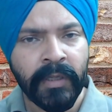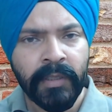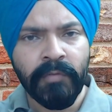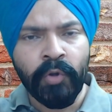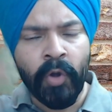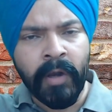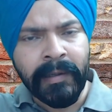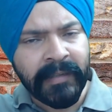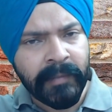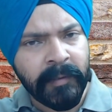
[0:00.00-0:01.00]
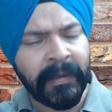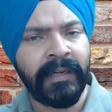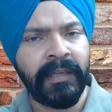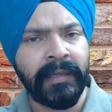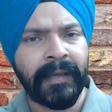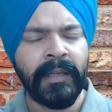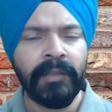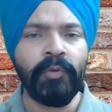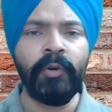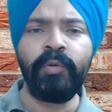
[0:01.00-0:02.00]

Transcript: तो वो नौ कमरे भी पेंडिंग है तो कोई